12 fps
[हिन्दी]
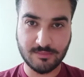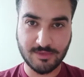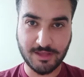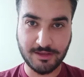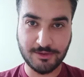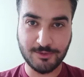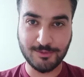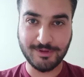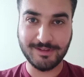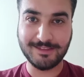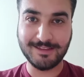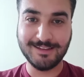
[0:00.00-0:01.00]
थैंक यू
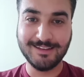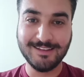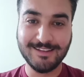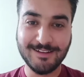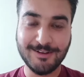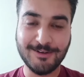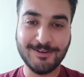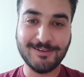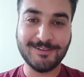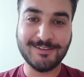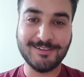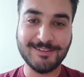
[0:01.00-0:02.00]

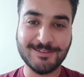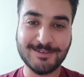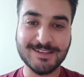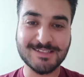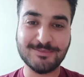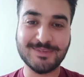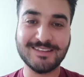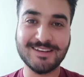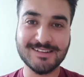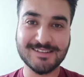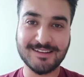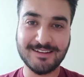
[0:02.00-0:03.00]
और थोड़ा सा
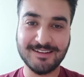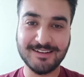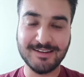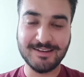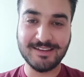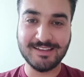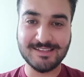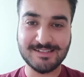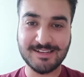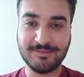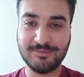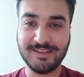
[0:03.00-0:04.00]
बर्दाश्त कर लेना इस
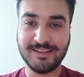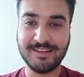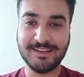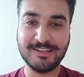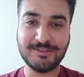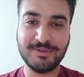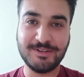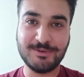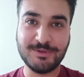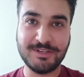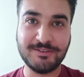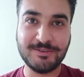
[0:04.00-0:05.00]
टाइम मेरी इंग्लिश भी
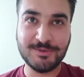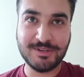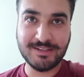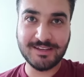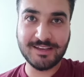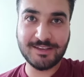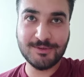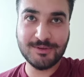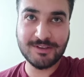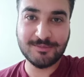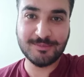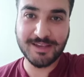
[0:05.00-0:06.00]
टूटी टूटी है
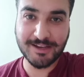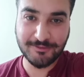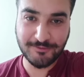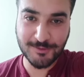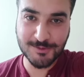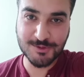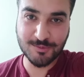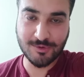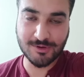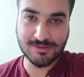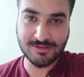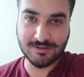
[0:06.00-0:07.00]
क्योंकि मैं कंफ्यूज हूँ
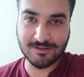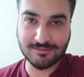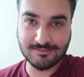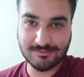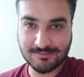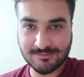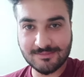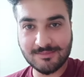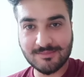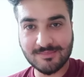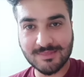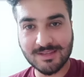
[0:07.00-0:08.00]
बहुत ज़्यादा
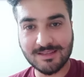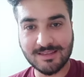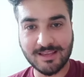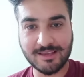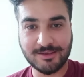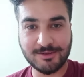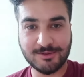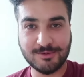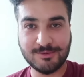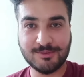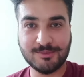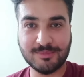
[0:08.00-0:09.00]
थैंक
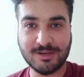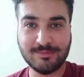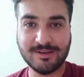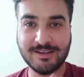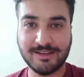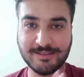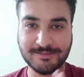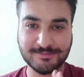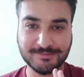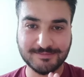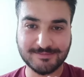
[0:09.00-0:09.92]
यू बाय बाय